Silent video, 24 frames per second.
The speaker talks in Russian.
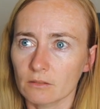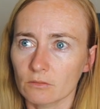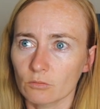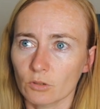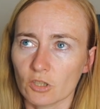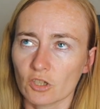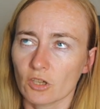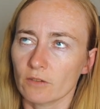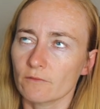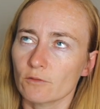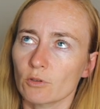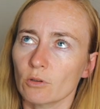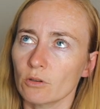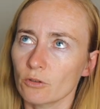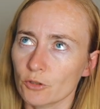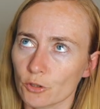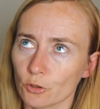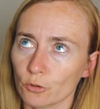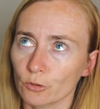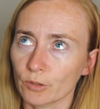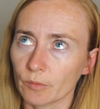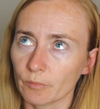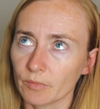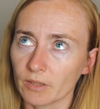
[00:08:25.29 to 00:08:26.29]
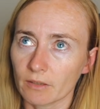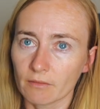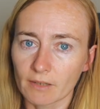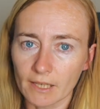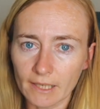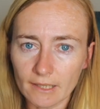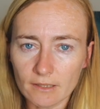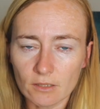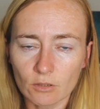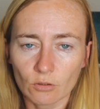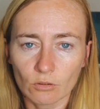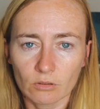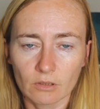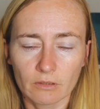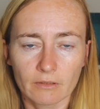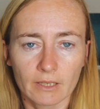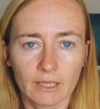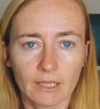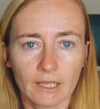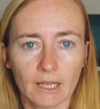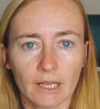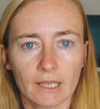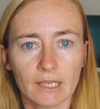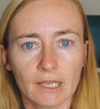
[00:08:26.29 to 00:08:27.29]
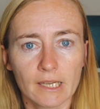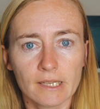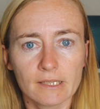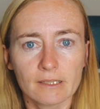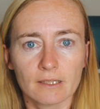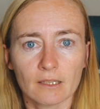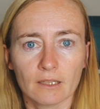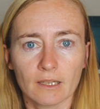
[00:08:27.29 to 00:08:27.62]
ну, точнее, все ли еще он обновляется, но он наверняка есть.